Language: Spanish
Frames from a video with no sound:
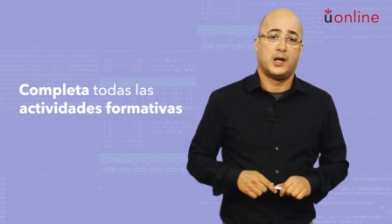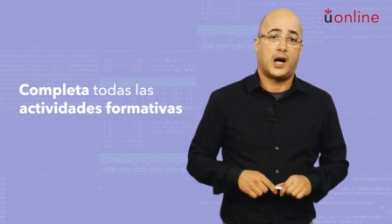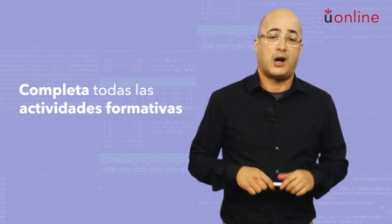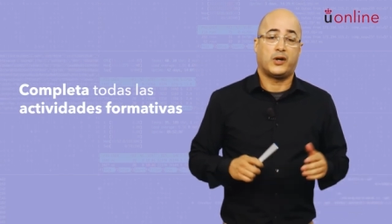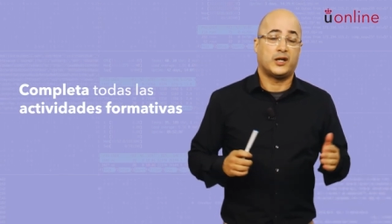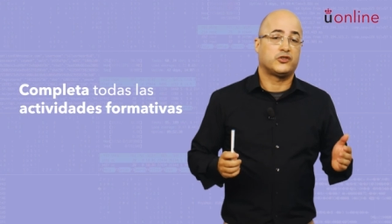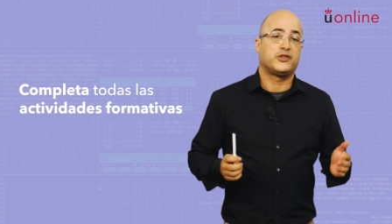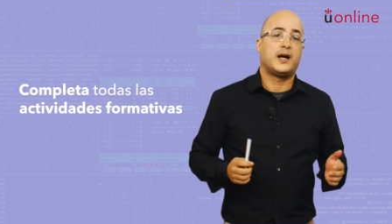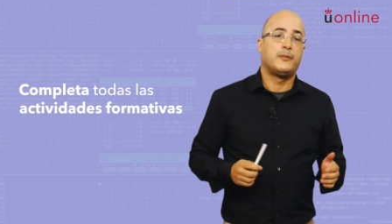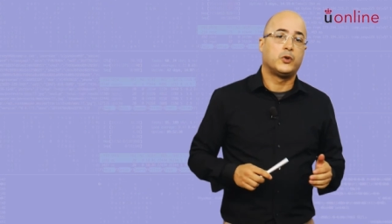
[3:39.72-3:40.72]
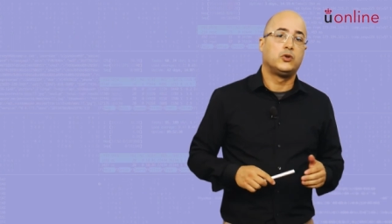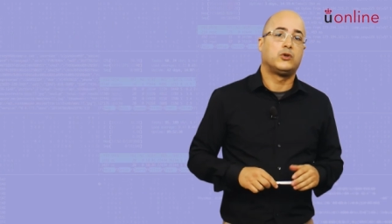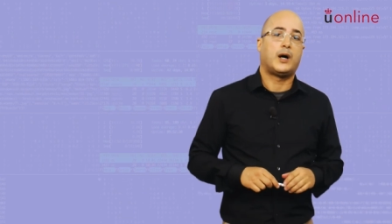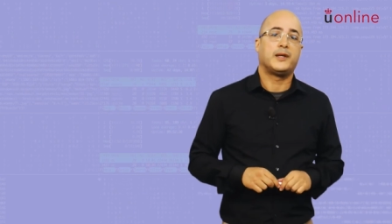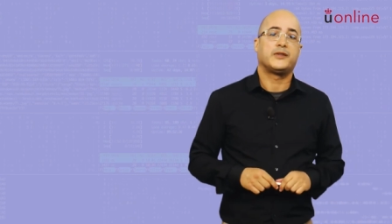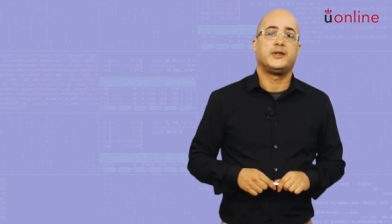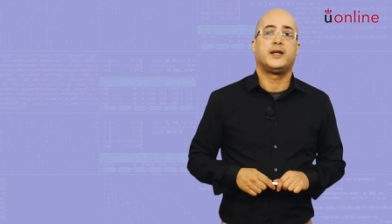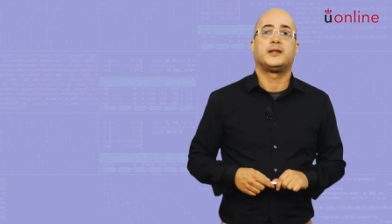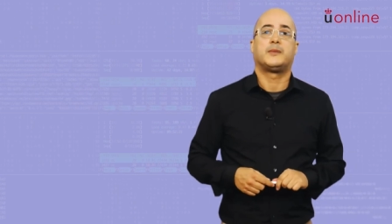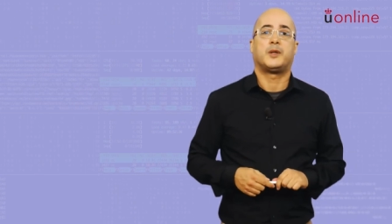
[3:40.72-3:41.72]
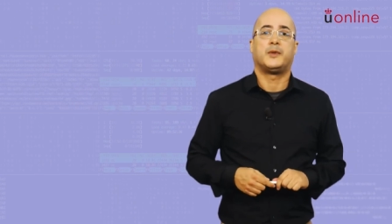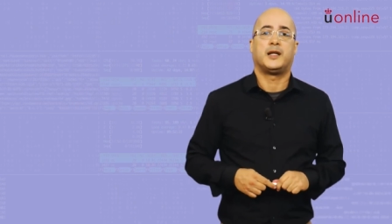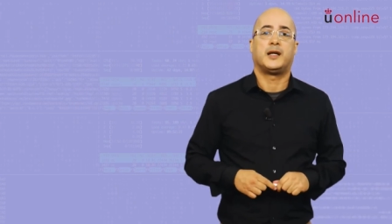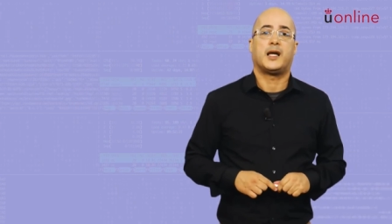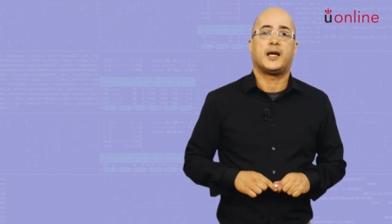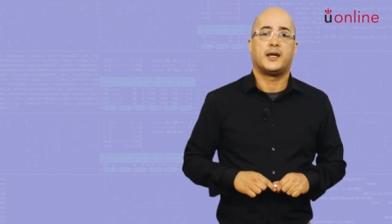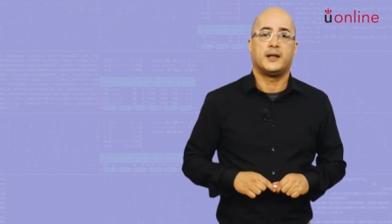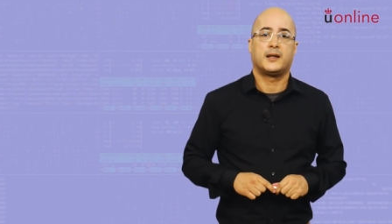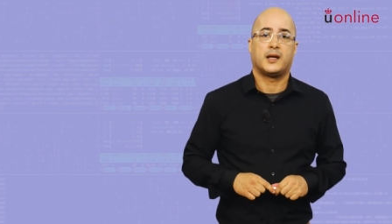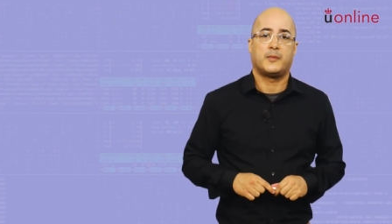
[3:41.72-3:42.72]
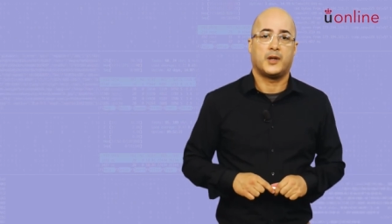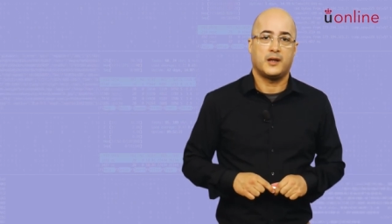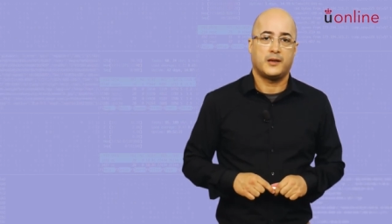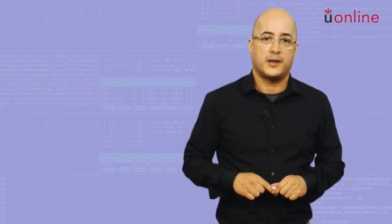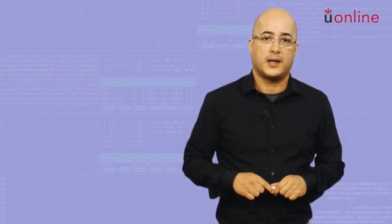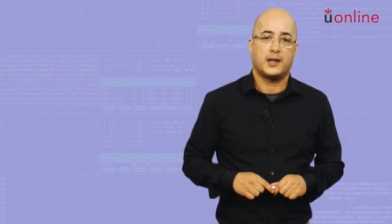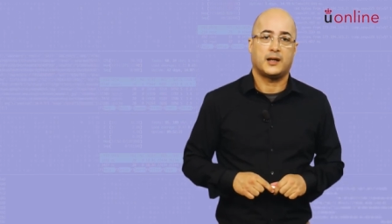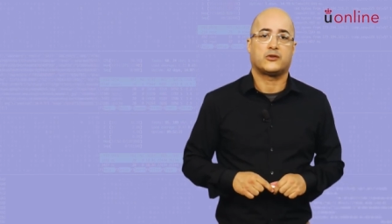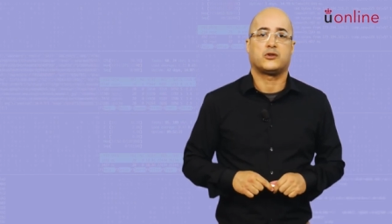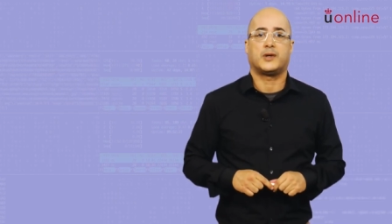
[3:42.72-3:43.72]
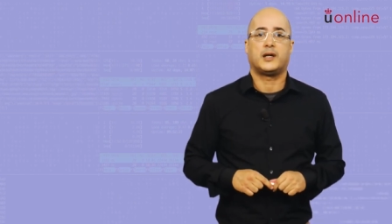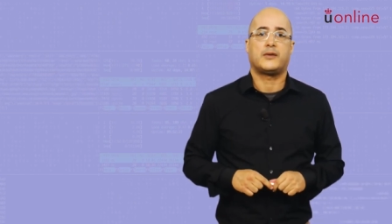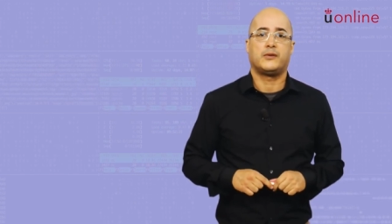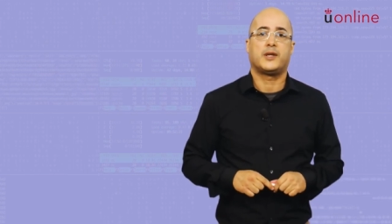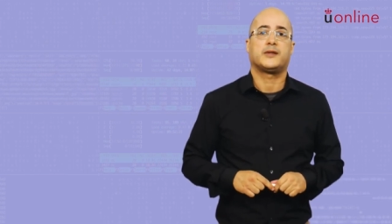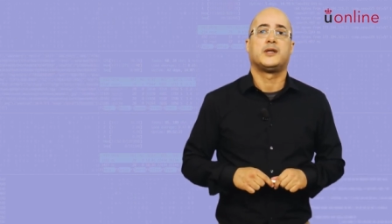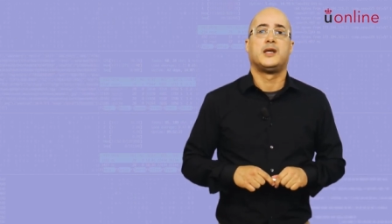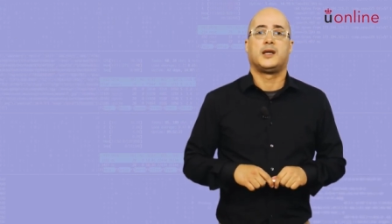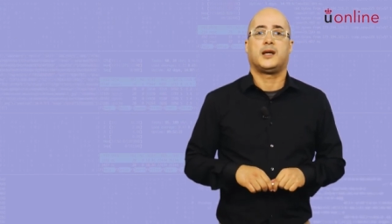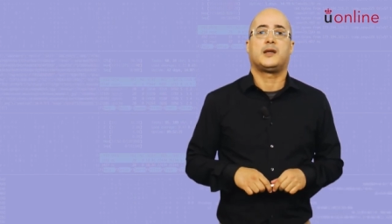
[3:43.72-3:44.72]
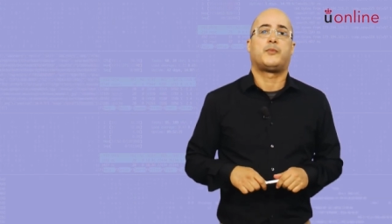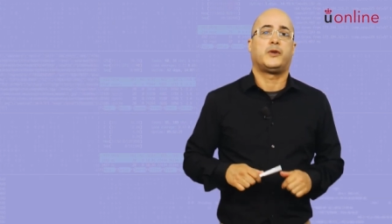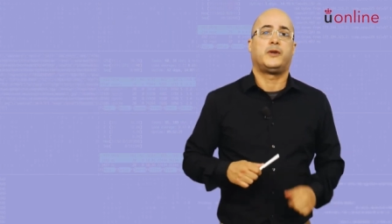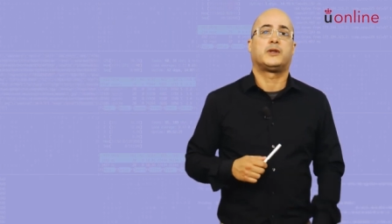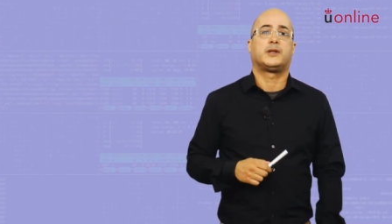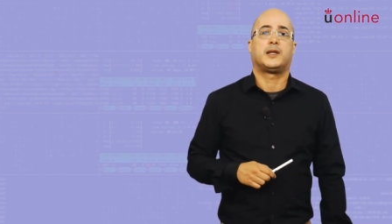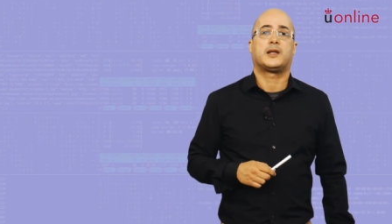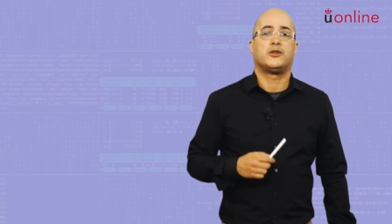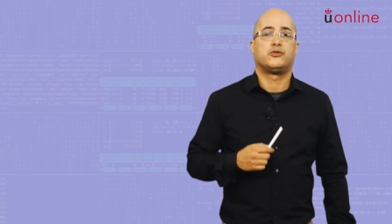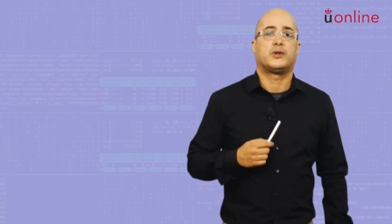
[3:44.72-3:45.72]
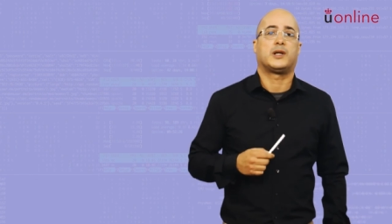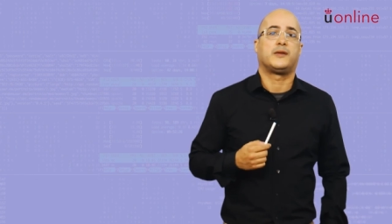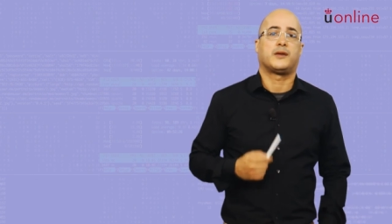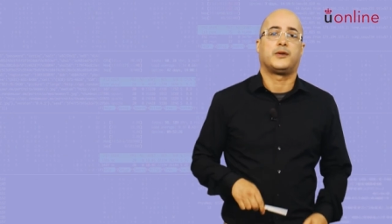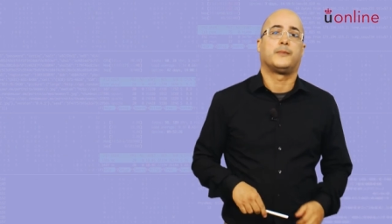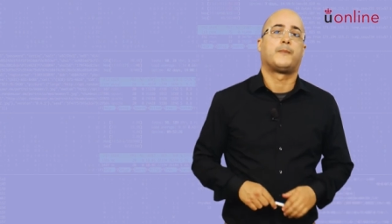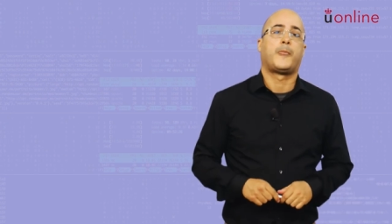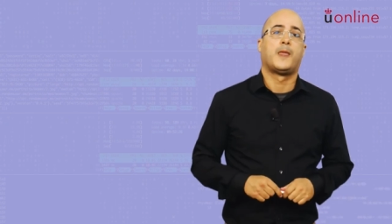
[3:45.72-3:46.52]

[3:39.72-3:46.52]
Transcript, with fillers: Aunque no sean puntuables, sí que te permitirán adquirir experiencia y resolver las dudas que hayas podido tener en su realización.